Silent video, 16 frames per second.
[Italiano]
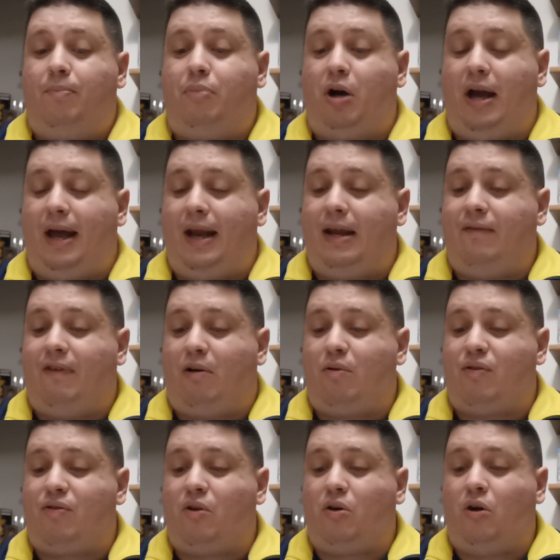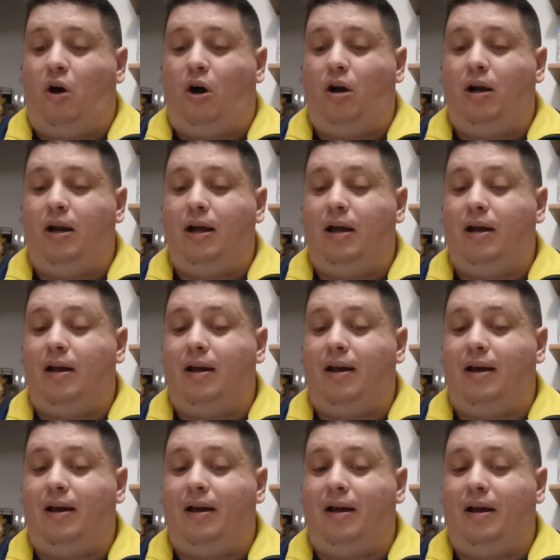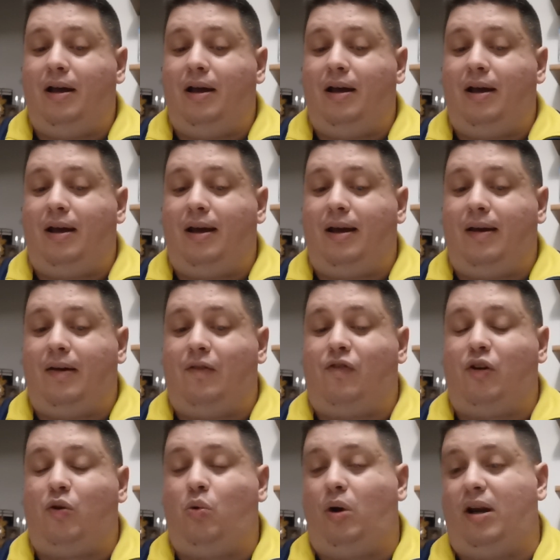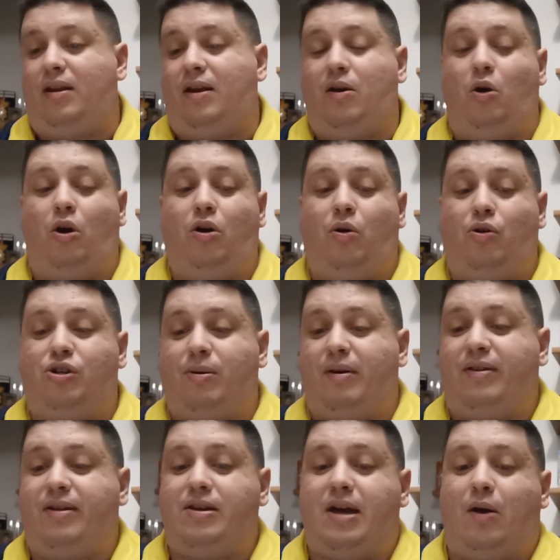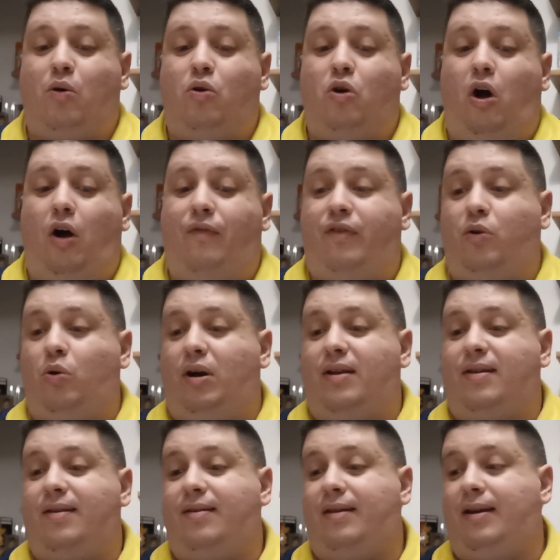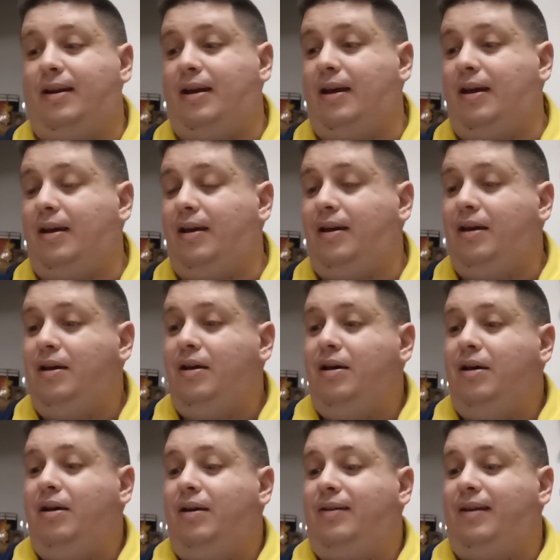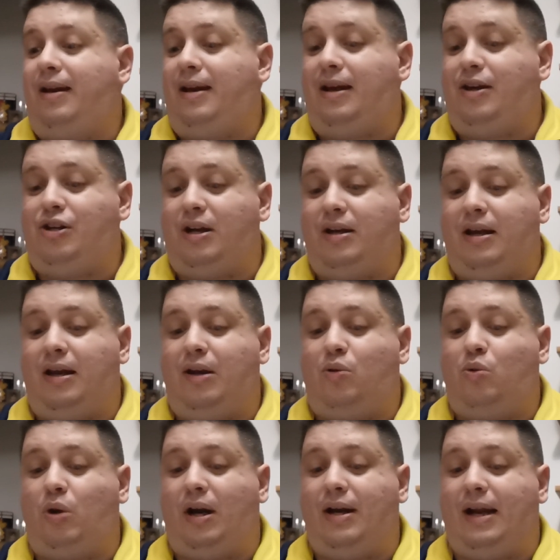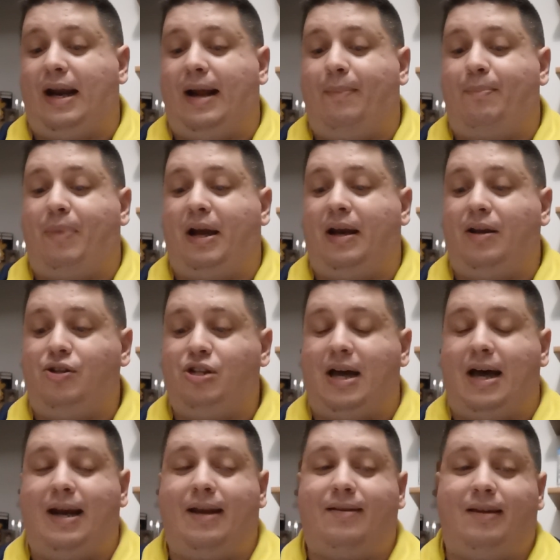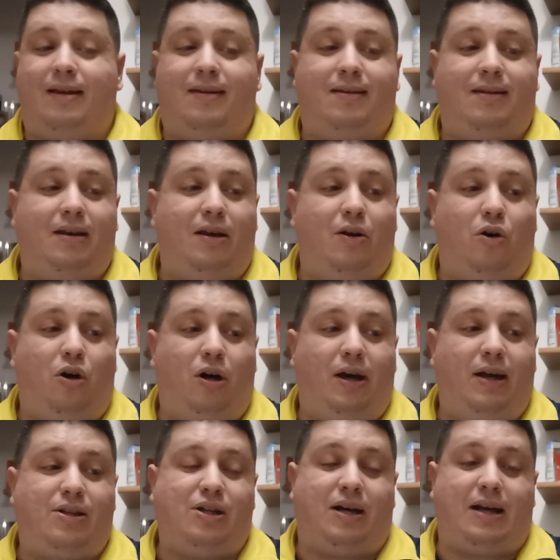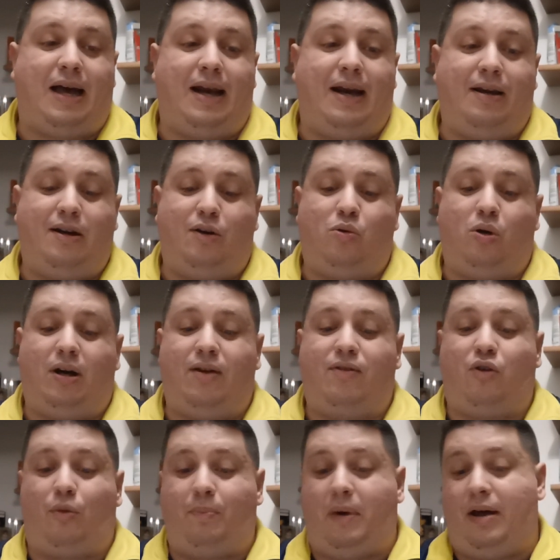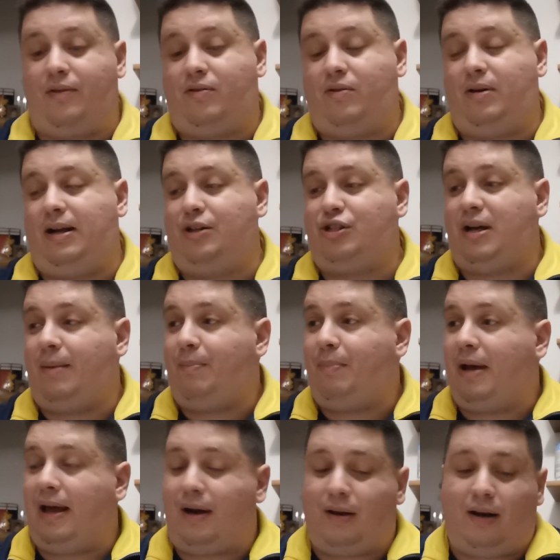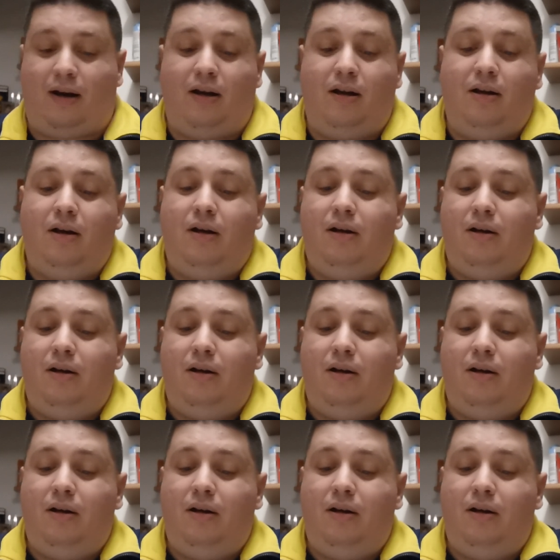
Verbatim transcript: Poi arriva questo gol e figurati, noi non riusciamo a segnare un gol, figurati se, rie, se riesce addirittura a pareggiare a San Siro e cercare addirittura il sorpasso, lasciamo perdere.